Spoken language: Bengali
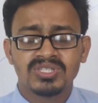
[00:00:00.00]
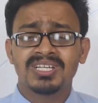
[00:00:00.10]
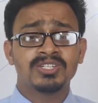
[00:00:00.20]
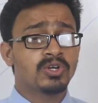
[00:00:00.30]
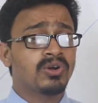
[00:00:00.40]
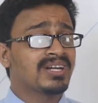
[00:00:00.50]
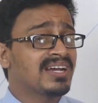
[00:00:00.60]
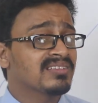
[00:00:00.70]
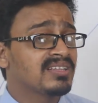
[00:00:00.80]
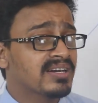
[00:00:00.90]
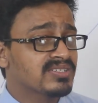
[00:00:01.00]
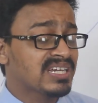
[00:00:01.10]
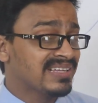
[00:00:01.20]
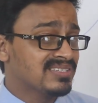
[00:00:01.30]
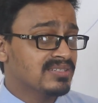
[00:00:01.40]
যেই সকল ডাক্তার
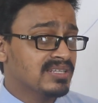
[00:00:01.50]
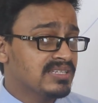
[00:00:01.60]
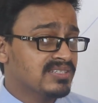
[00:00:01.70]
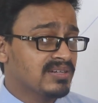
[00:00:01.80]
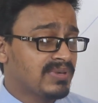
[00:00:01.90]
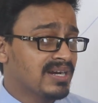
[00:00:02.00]
চিকিৎসা দিচ্ছেন